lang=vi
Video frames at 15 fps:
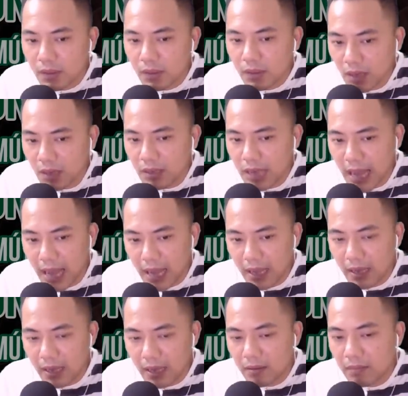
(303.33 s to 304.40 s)
Tất cả
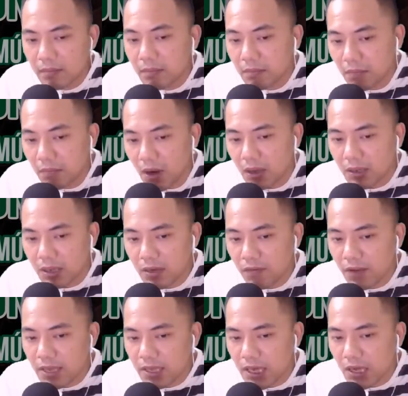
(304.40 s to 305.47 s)
mọi thứ
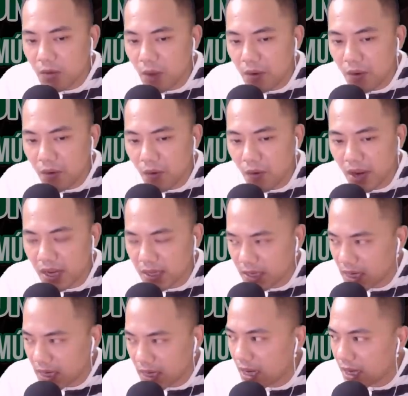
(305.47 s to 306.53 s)
phát sinh quá đỗi quỷ dị.
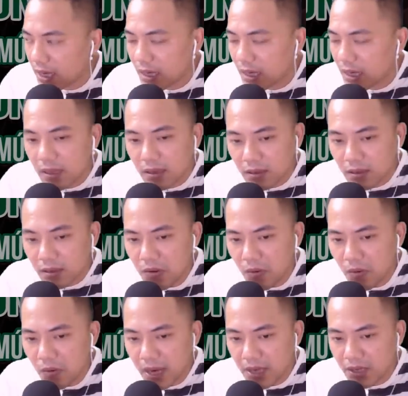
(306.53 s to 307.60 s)
Đến lúc
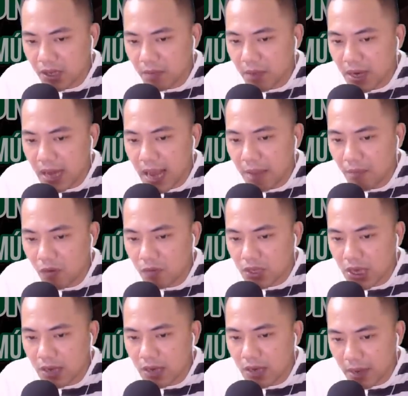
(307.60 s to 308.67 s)
ấy chỉ biết há mồm
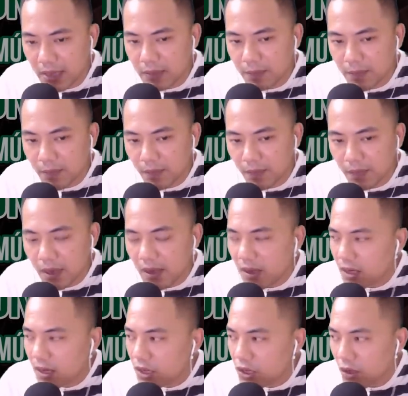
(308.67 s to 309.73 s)
trợn mắt.
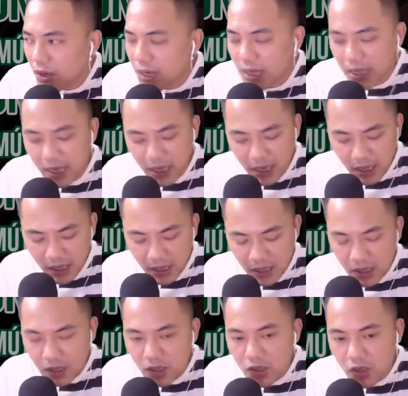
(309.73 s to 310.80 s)
Cho đến khi
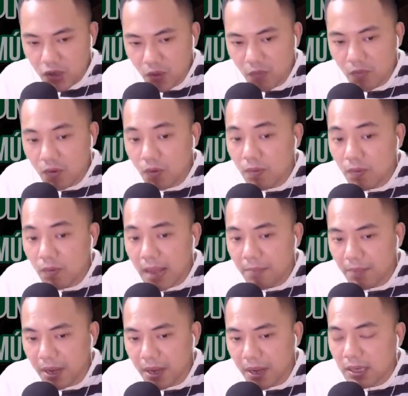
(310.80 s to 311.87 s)
Trung cũng há
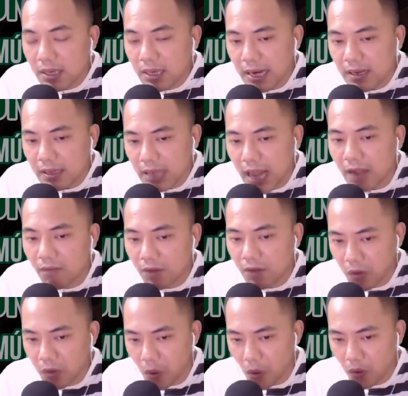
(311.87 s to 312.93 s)
miệng cắn thẳng vào
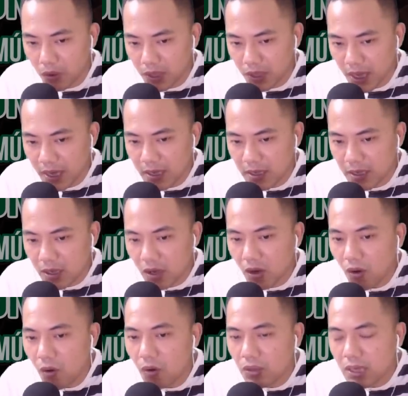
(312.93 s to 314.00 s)
cổ của Tiến,
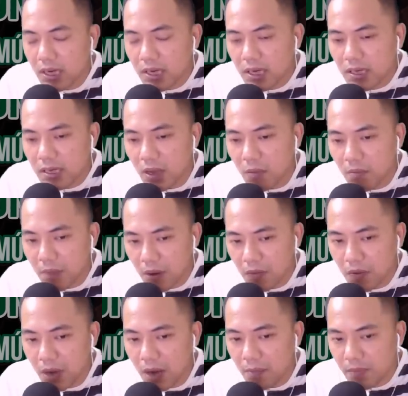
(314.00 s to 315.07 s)
hút lên những dòng
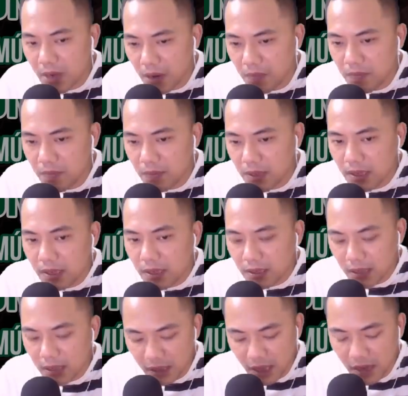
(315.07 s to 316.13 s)
máu ấm nóng,
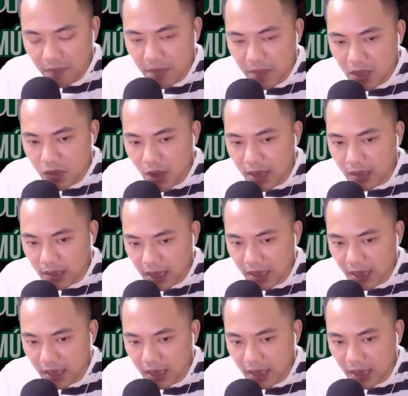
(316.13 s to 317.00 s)
thì Tiến mới choàng tỉnh.